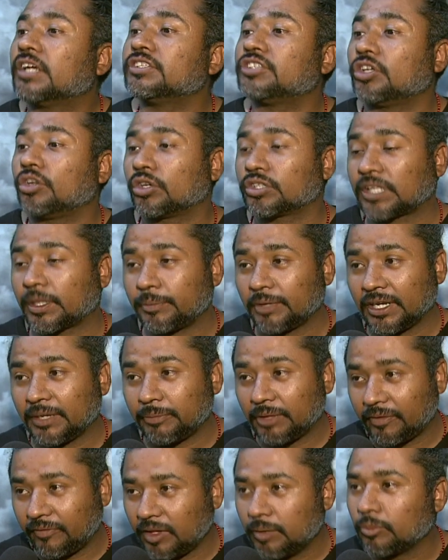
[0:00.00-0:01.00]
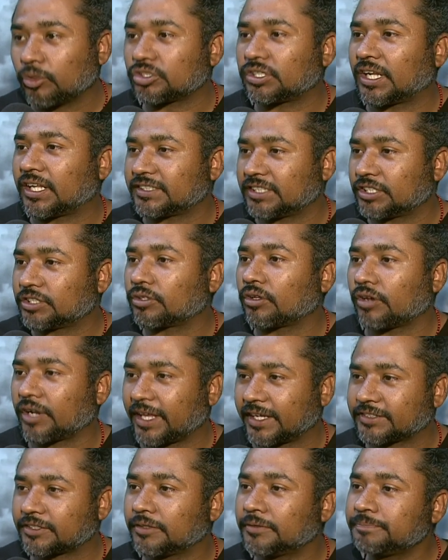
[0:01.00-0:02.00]
sino también vivimos las
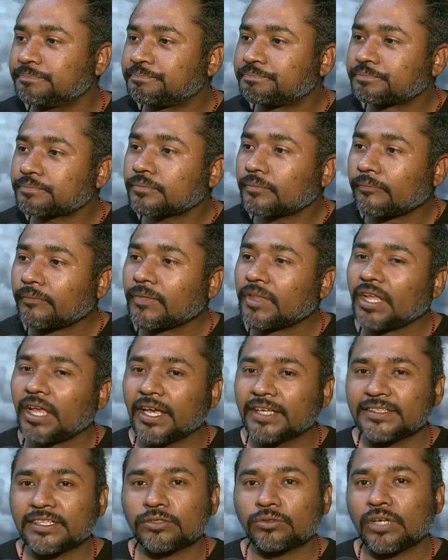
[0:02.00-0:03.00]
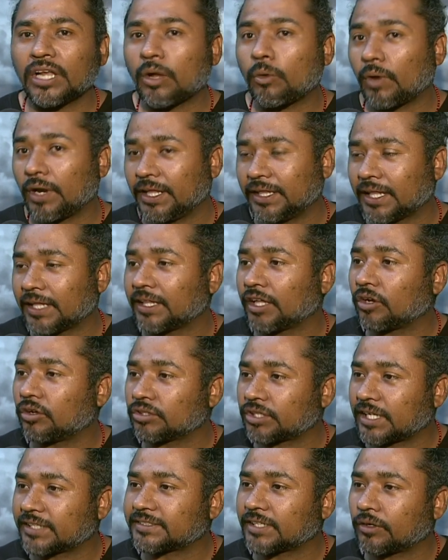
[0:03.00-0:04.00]
historias, ¿no? Esa es una cualidad en
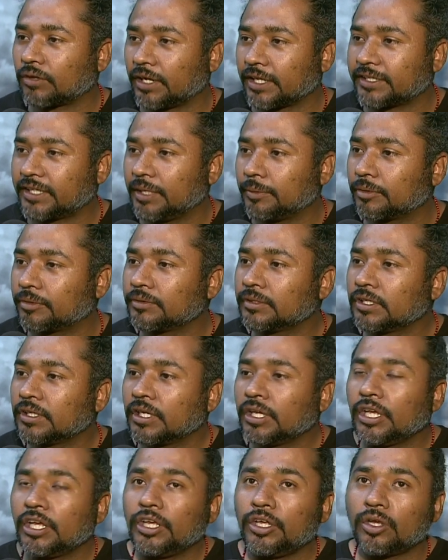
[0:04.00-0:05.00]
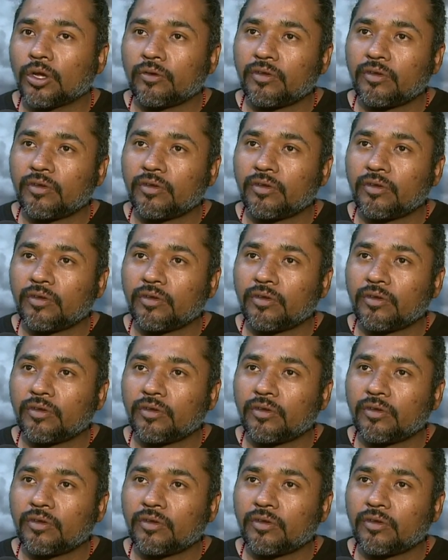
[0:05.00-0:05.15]
contraste colectivo. Y